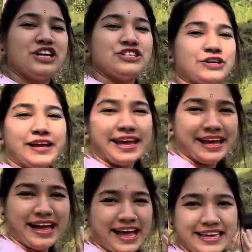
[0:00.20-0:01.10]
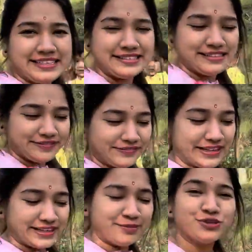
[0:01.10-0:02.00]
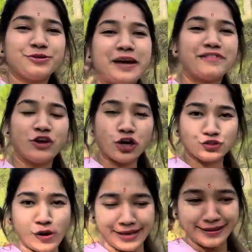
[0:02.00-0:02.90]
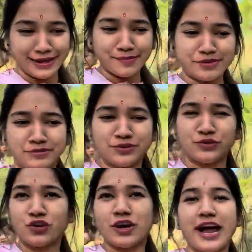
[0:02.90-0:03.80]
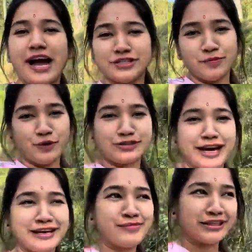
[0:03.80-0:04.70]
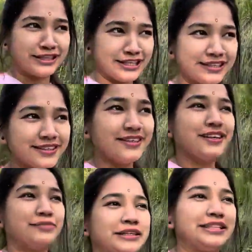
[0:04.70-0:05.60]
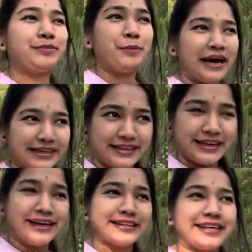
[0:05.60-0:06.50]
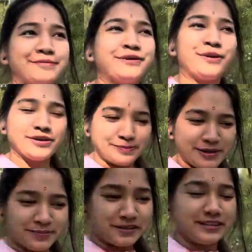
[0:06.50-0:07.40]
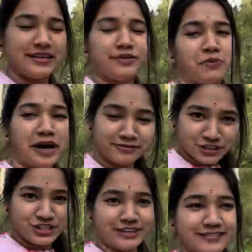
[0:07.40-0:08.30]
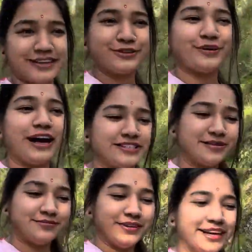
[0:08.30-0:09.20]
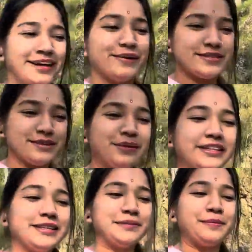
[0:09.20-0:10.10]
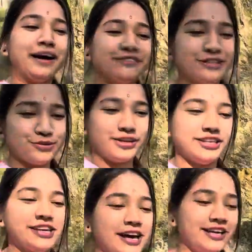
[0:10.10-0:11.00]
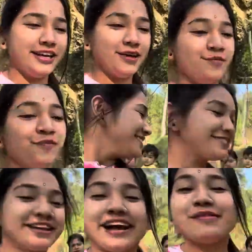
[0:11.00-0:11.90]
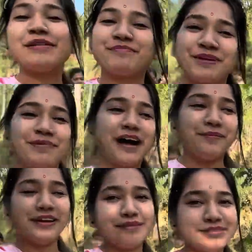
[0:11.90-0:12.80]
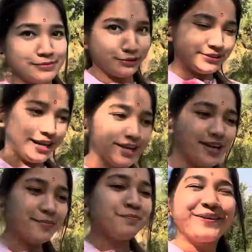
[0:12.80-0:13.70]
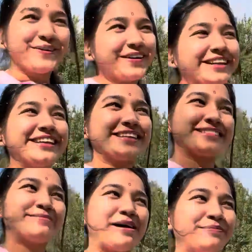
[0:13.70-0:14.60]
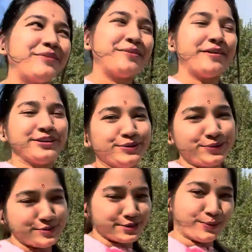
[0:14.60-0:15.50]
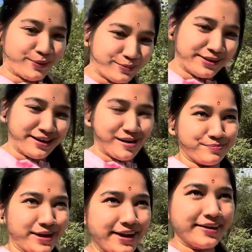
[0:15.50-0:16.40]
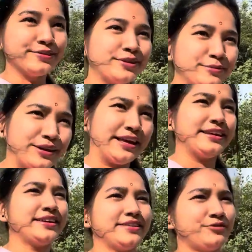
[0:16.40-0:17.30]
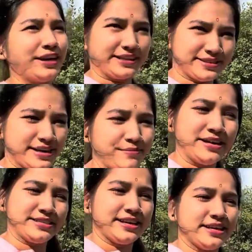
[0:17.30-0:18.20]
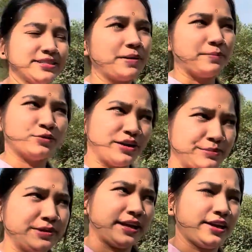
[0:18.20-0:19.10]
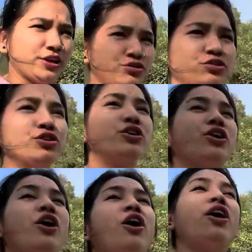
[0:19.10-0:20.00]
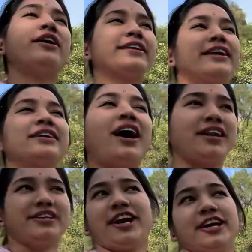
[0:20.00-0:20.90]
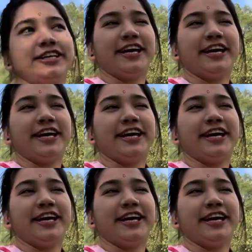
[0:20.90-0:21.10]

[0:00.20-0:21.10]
सो हे गाइज वेलकम टू इन माई ब्लॉग स्वागत है आप सब लोगों को और आज हम लोग जा रहे हैं मंदिर मतलब हमारे यहाँ के एक पड़ोस में एक मंदिर है वहाँ भागवत चल रही है तो आज हम उसी मंदिर में भागवत सुनने जा रहे हैं श्रेया मम्मी भाभी हम सब लोग जा रहे हैं कोई नहीं है इसलिए पापा और भैया दोनों में से कोई भी नहीं आ पाए उन्होंने बुलाया कि वो नेक्स्ट टाइम आ जाएंगे जब हम लोग घर पे रहेंगे तो और घर खाली खाली